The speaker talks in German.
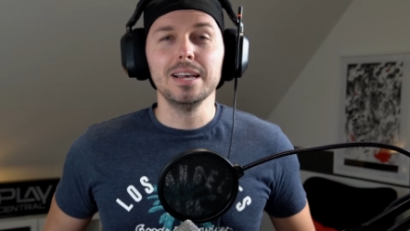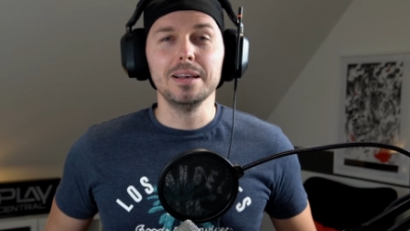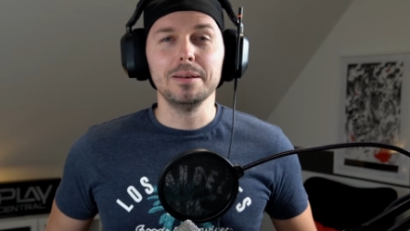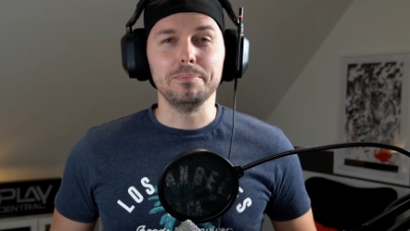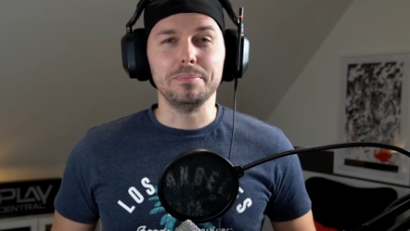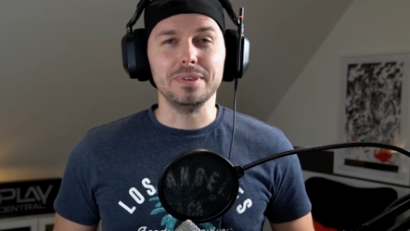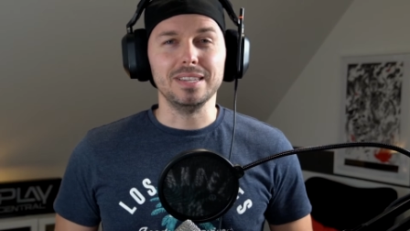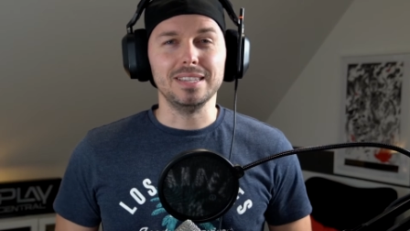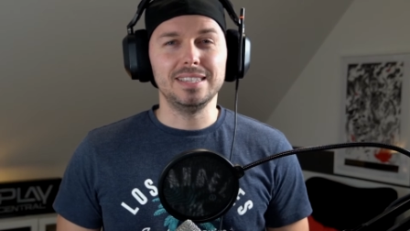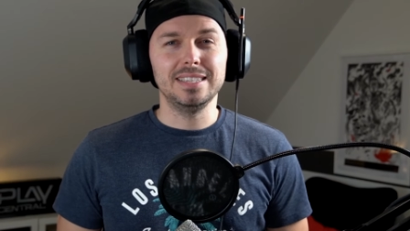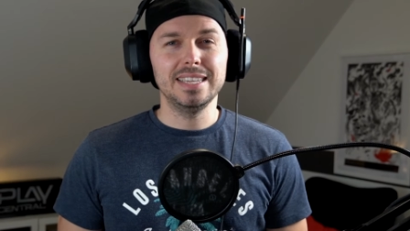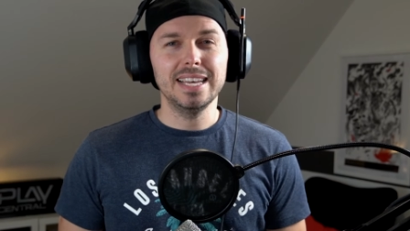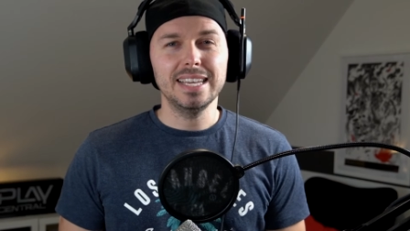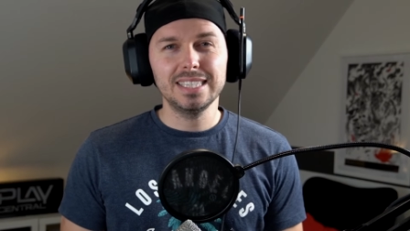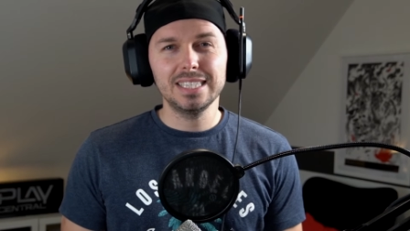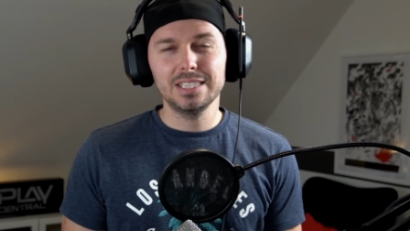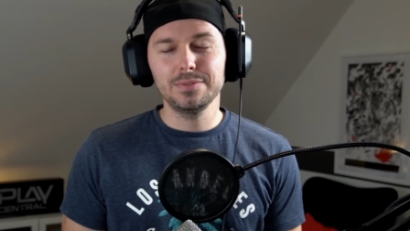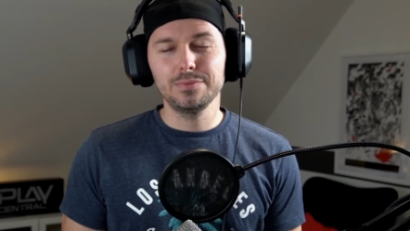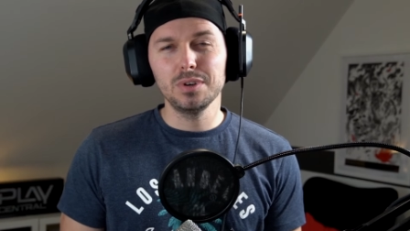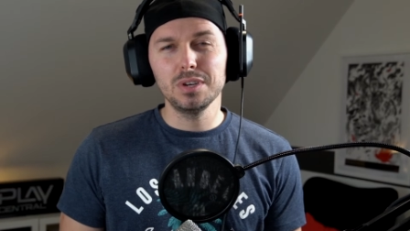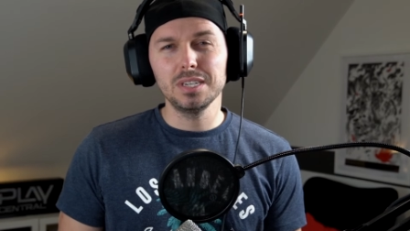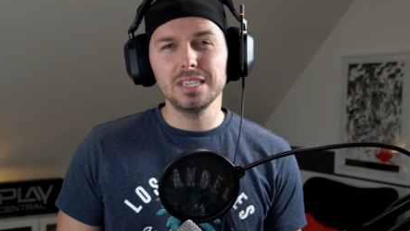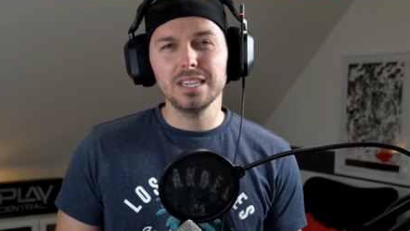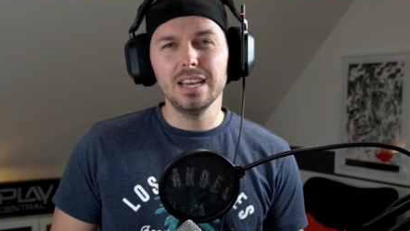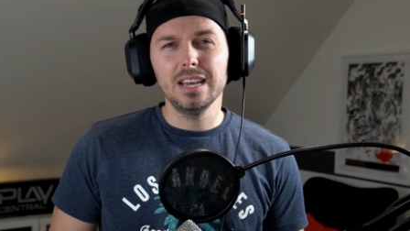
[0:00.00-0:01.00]
besetzt
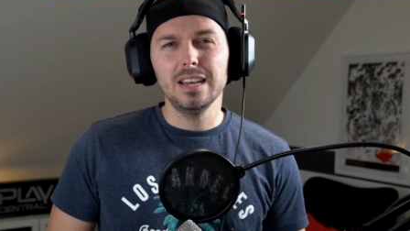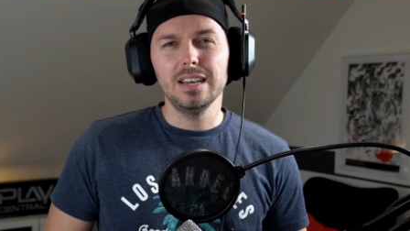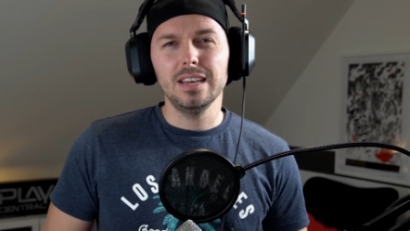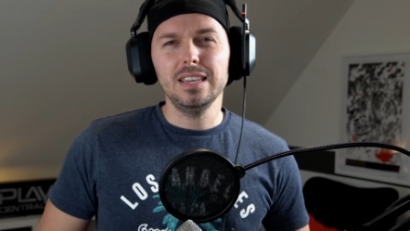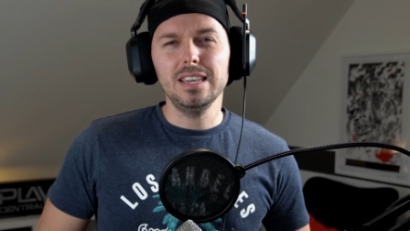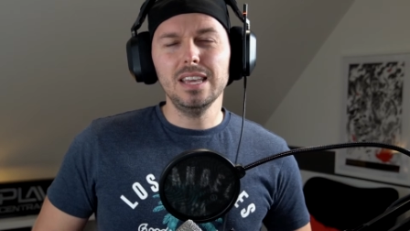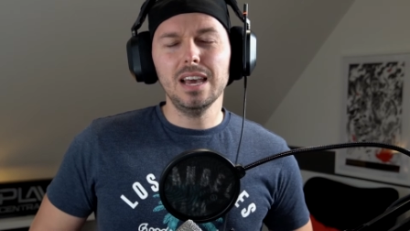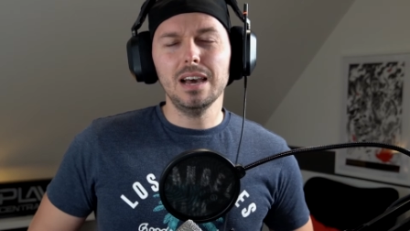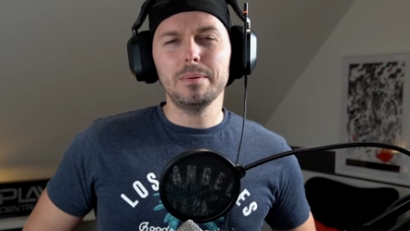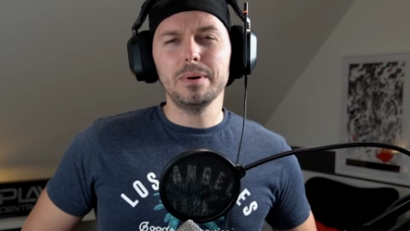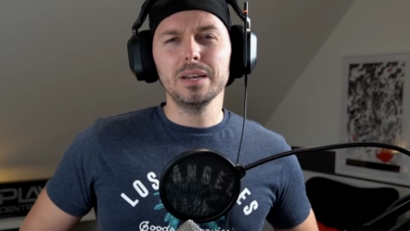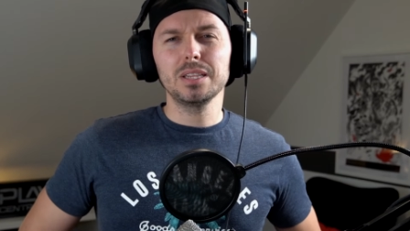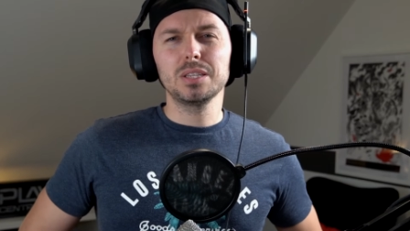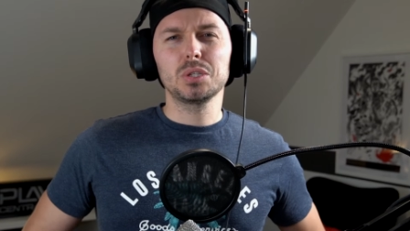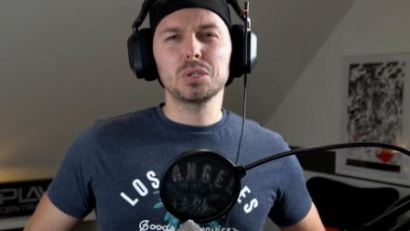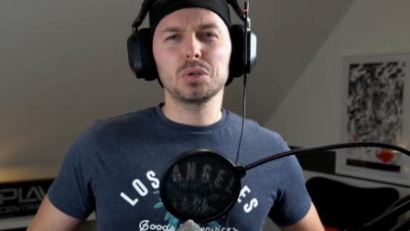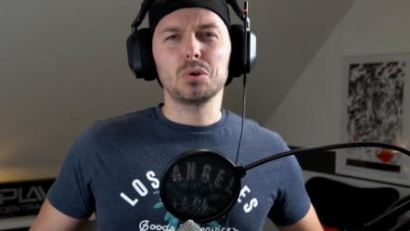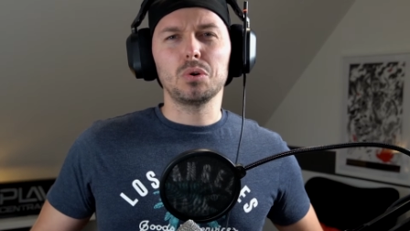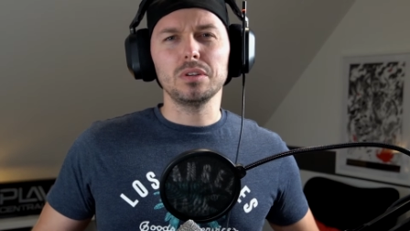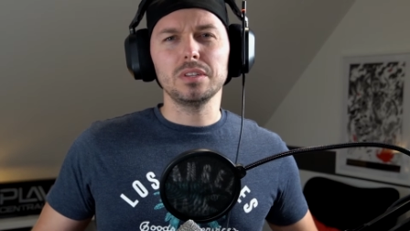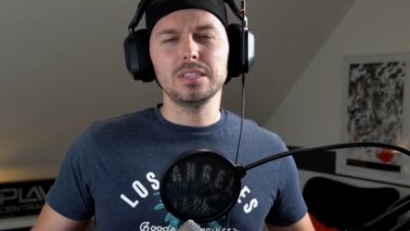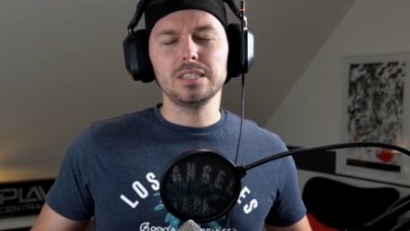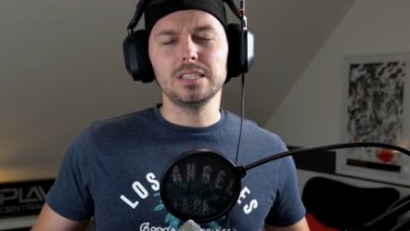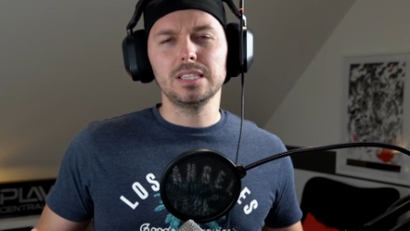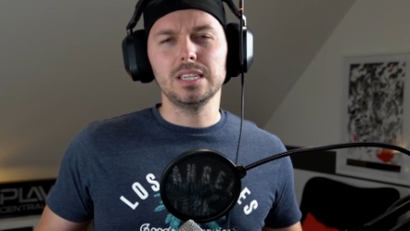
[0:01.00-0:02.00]
wird, ihr aber
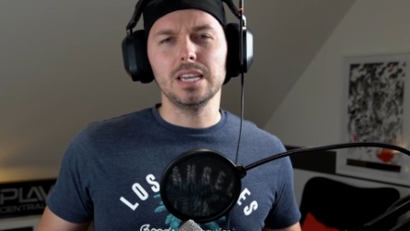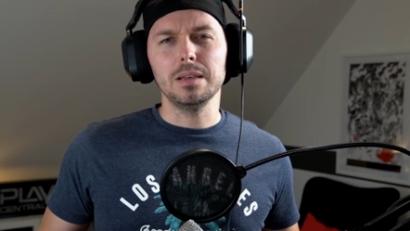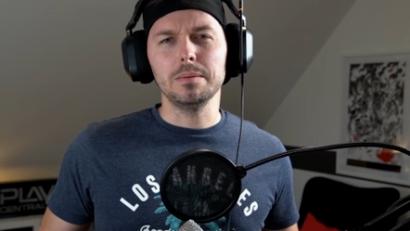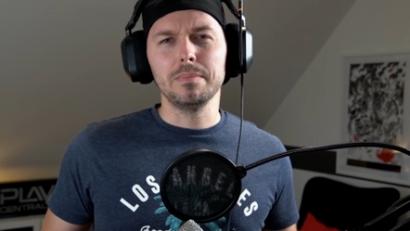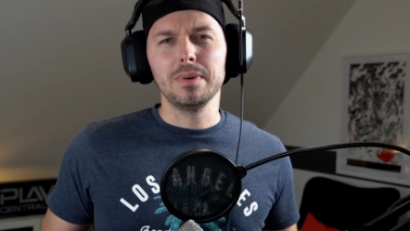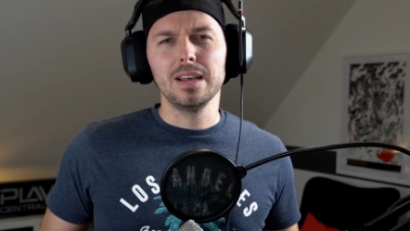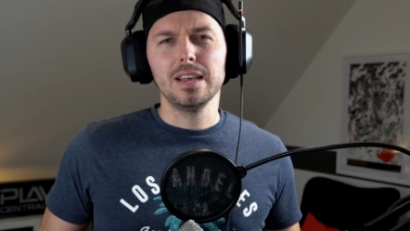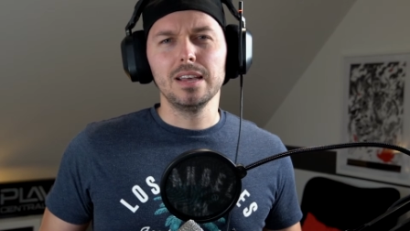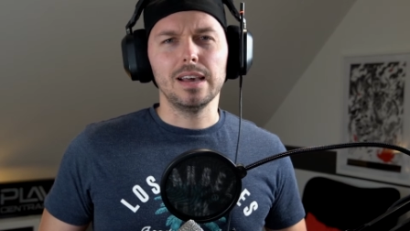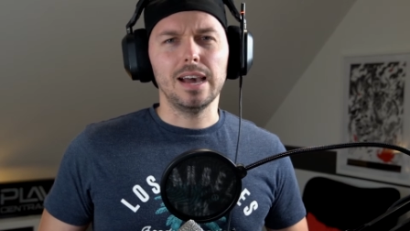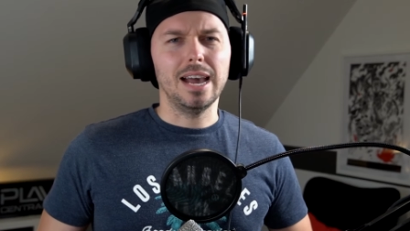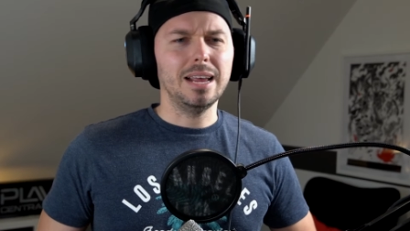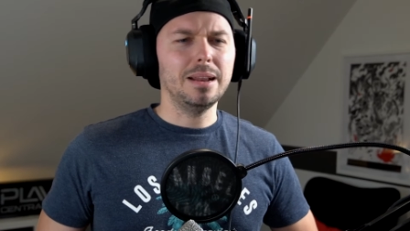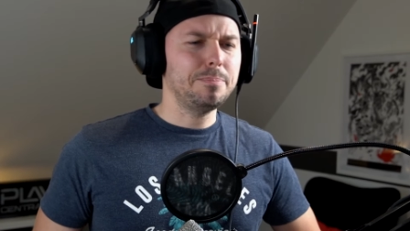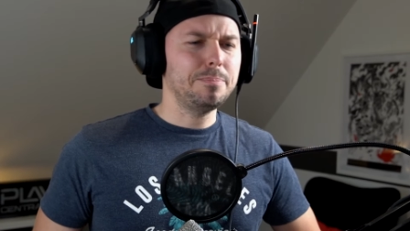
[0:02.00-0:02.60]
trotzdem ein